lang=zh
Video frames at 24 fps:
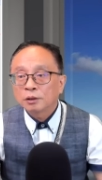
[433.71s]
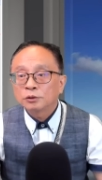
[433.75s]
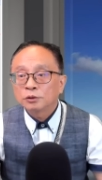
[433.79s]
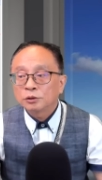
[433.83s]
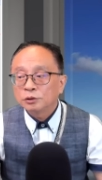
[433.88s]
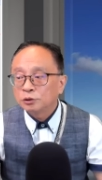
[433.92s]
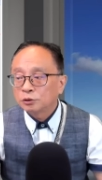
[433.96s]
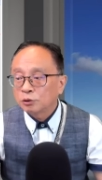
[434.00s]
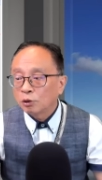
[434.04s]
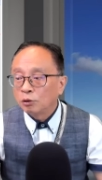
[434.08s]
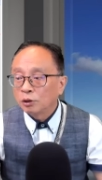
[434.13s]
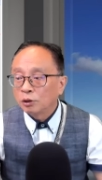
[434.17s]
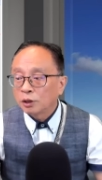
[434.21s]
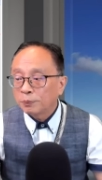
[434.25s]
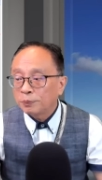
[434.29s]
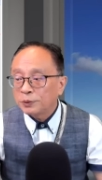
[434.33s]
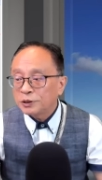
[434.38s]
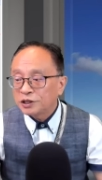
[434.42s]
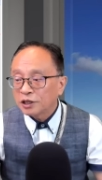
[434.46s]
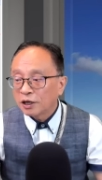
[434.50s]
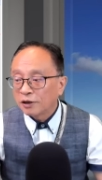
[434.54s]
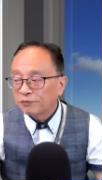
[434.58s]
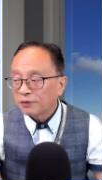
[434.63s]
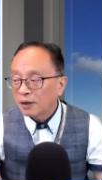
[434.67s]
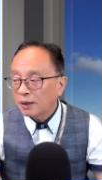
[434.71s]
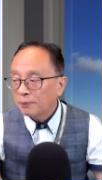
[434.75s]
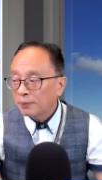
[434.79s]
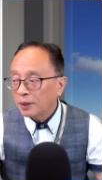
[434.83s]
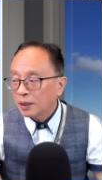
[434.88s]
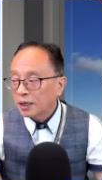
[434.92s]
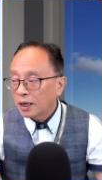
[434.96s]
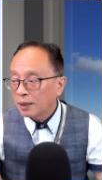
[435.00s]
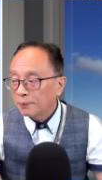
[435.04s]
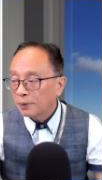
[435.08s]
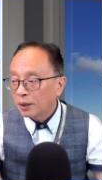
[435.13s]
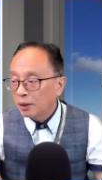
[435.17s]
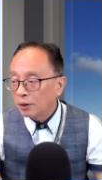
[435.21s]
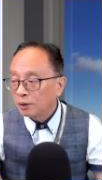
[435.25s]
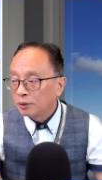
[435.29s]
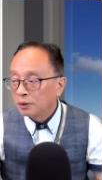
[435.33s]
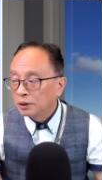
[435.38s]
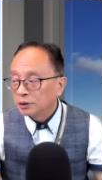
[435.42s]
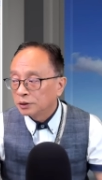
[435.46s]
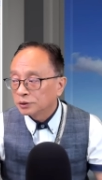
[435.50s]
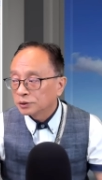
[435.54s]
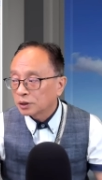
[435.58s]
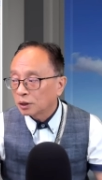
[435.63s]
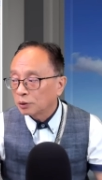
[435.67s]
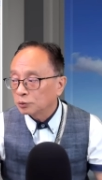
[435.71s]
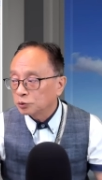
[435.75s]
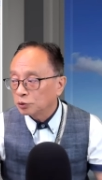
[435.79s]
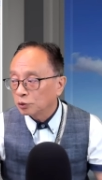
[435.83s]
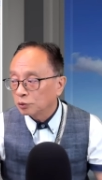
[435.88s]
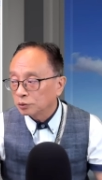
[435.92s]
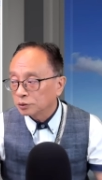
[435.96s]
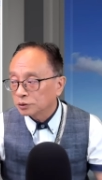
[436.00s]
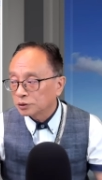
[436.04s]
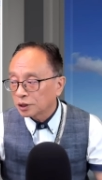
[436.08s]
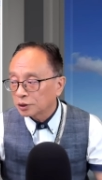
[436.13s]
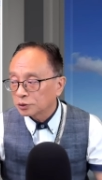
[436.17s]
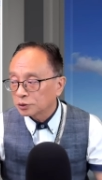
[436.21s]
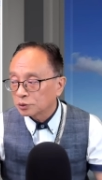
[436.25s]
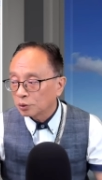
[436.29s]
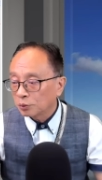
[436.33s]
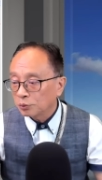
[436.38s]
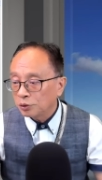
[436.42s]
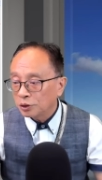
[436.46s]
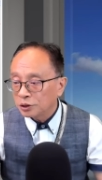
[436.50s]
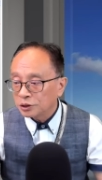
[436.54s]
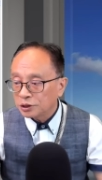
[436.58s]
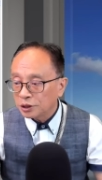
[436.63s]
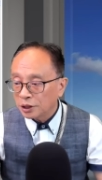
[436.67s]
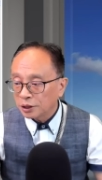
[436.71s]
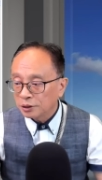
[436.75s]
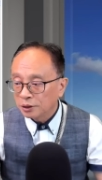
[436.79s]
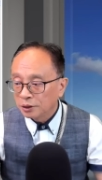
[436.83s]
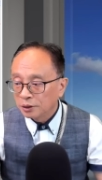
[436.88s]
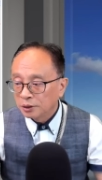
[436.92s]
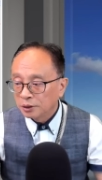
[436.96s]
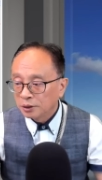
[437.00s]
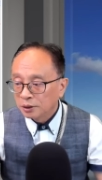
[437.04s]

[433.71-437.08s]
你总有个比较法嘛，看嘛哦。道琼在守月线，